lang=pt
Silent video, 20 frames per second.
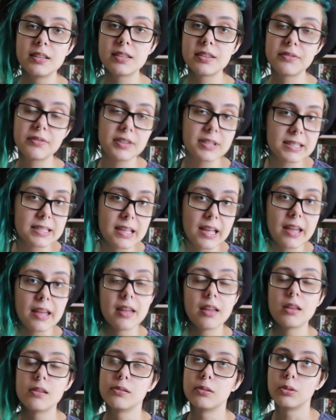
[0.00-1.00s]
E se
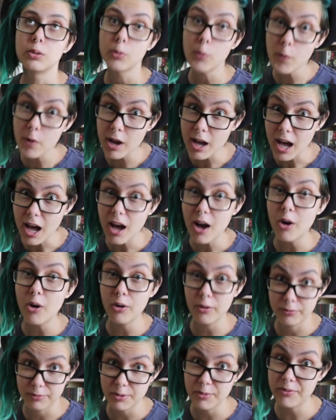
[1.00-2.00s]
você nunca
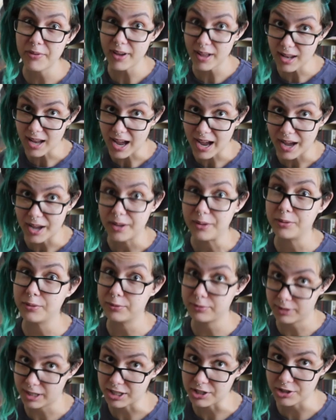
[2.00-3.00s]
ouviu falar
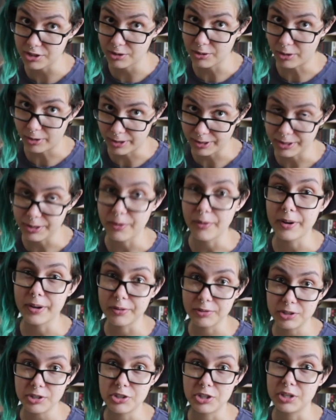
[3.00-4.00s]
no Flash Gordon,
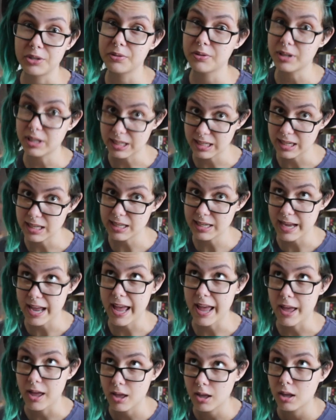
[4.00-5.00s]
eu te digo que ele
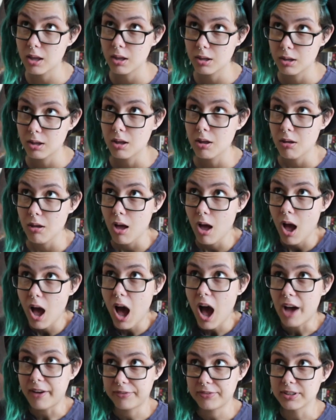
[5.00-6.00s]
é
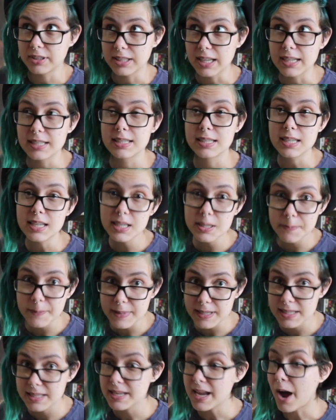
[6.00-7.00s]
a fantasia
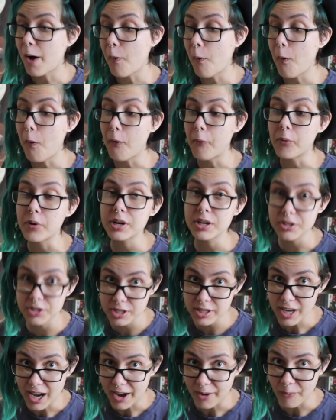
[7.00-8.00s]
espacial
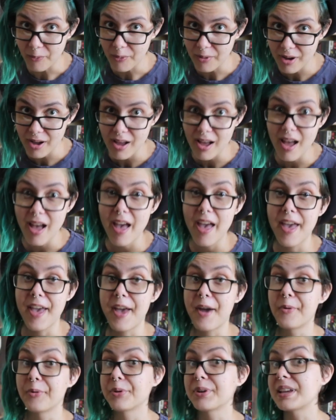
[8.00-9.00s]
original,
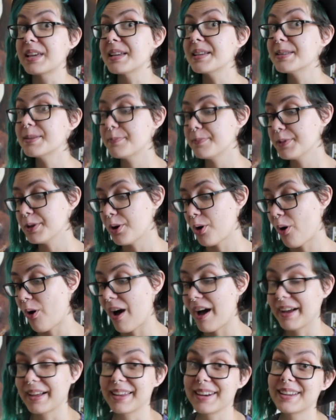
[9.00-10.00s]
é o que inspirou
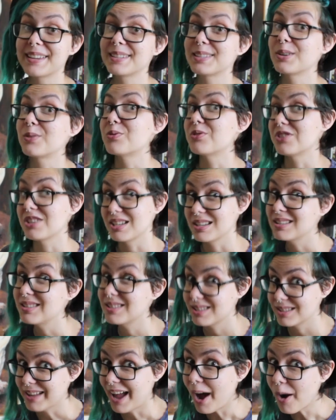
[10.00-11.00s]
a criação de
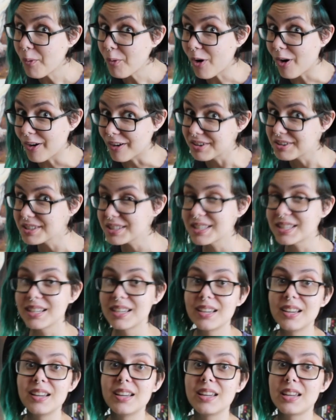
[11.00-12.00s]
Star Wars
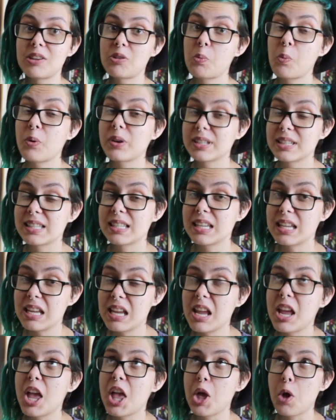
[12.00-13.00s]
e tipo
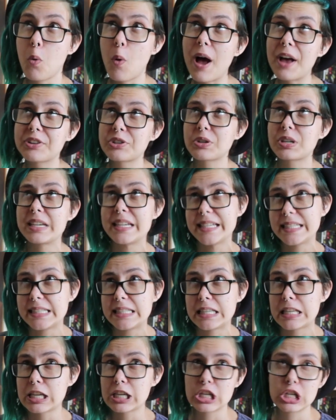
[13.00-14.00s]
assim, eu acho que
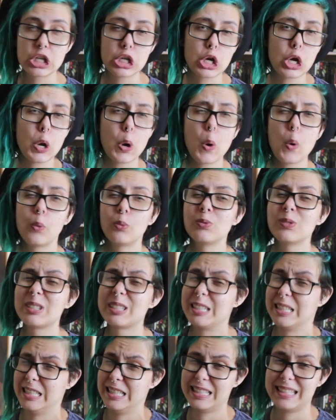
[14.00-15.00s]
existe
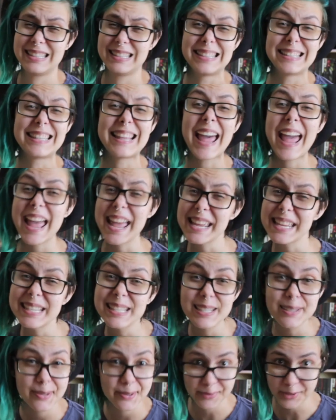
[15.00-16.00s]
uns
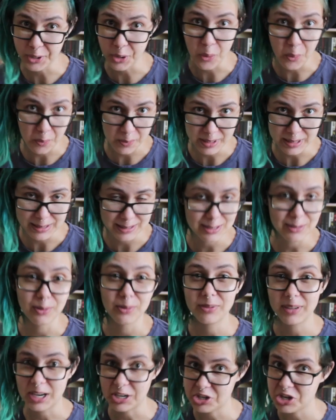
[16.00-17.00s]
10 filmes
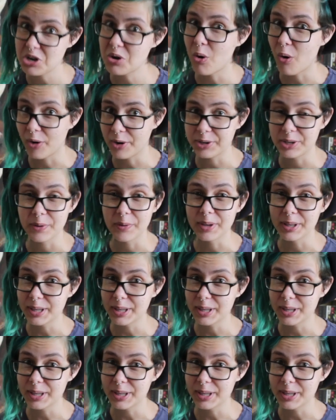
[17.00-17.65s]
do Flash Gordon.